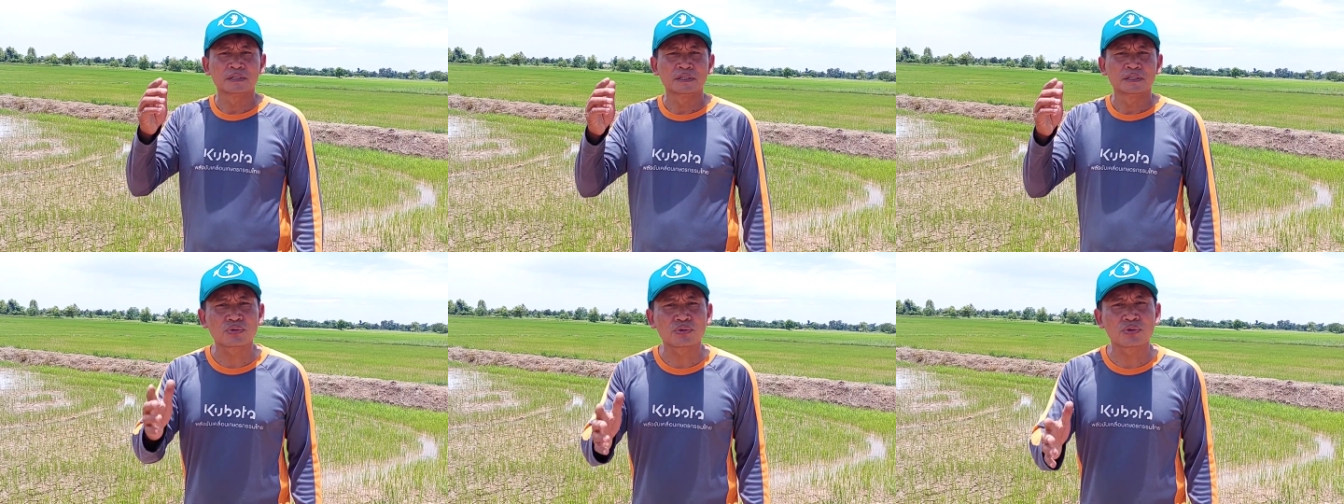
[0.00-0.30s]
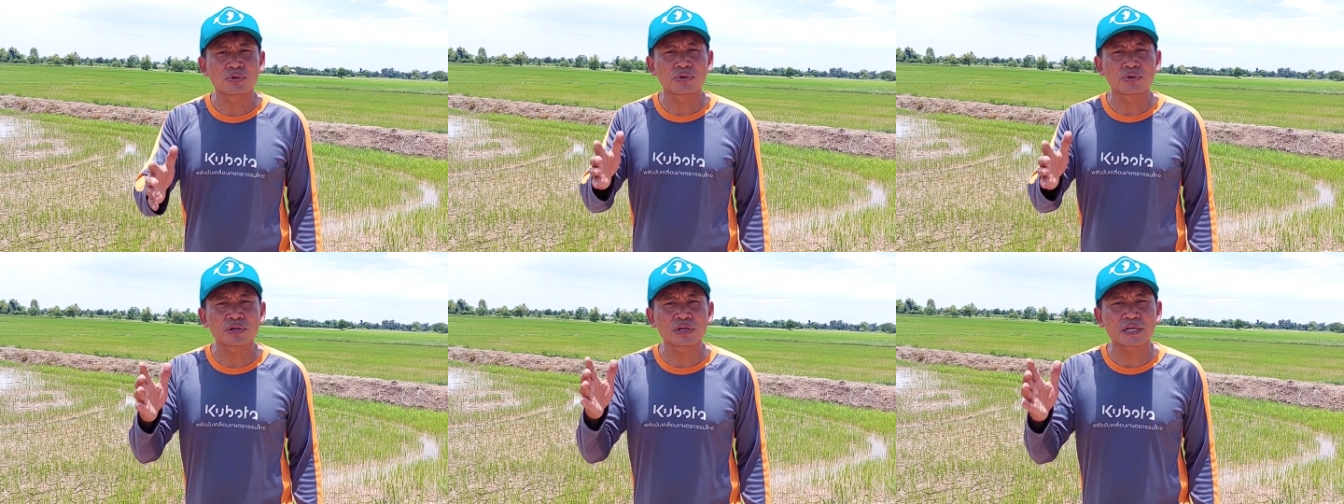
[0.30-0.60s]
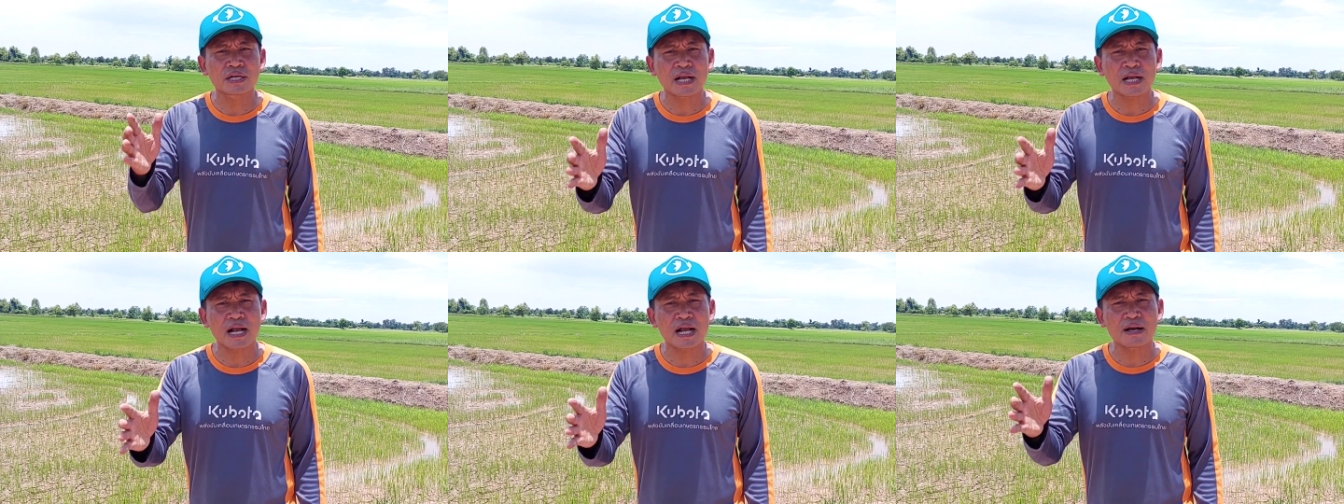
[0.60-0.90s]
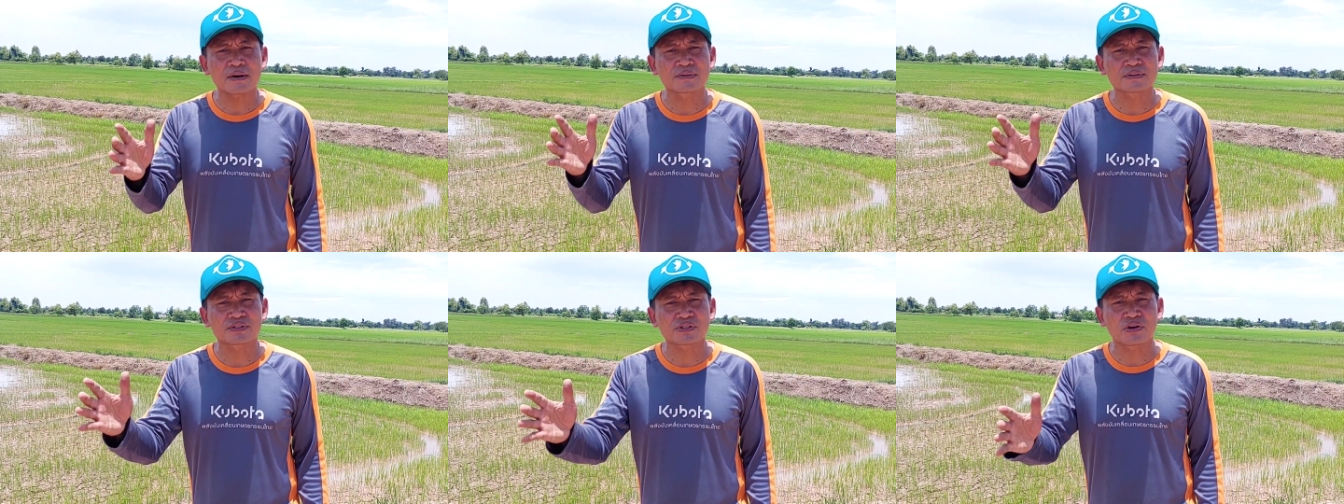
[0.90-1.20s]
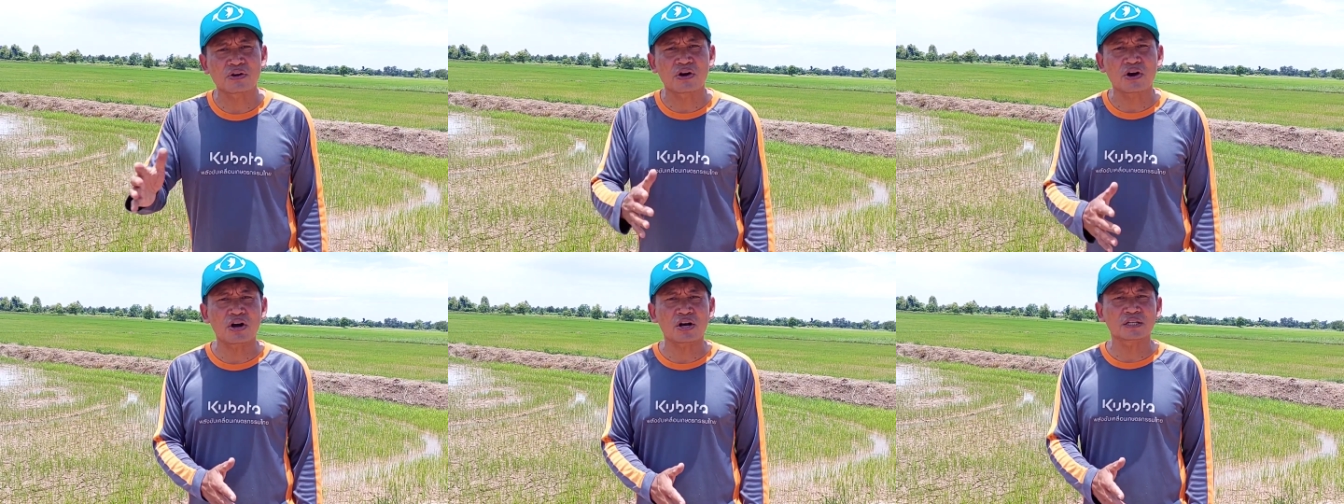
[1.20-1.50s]

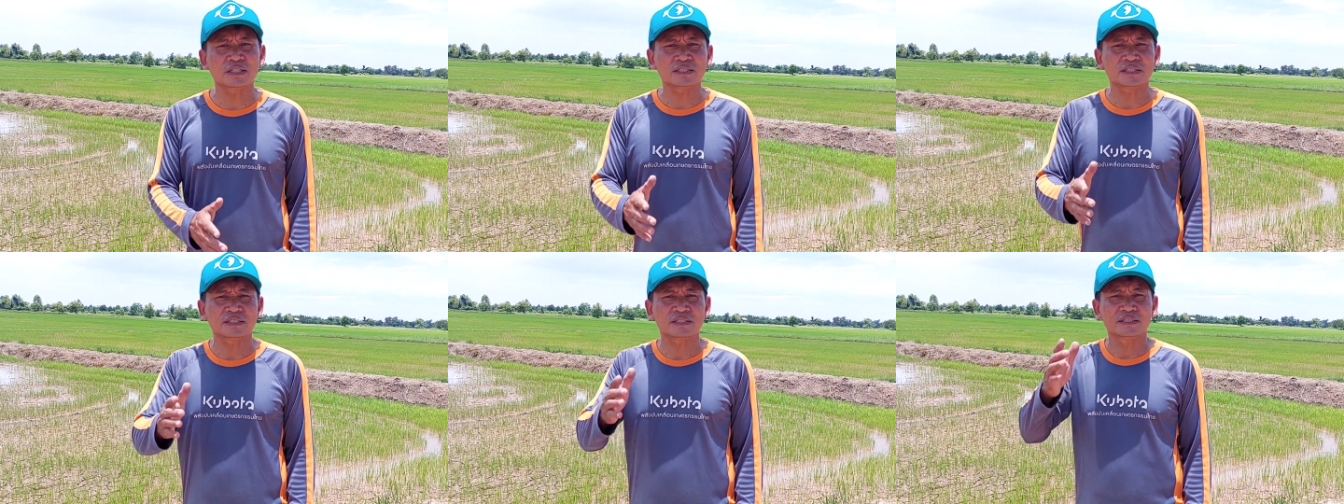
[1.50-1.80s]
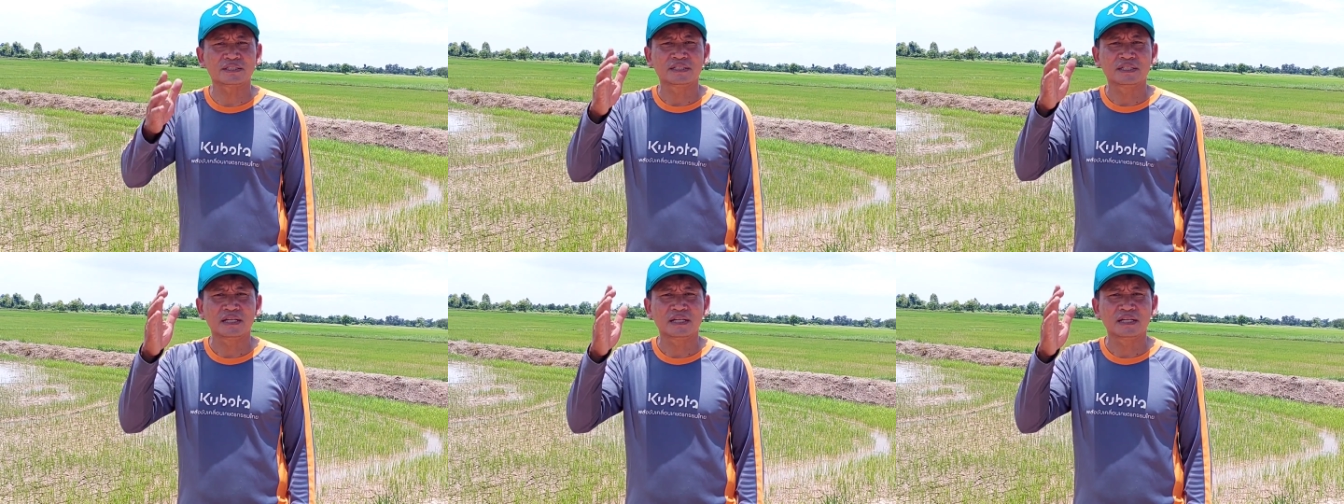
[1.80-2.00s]
092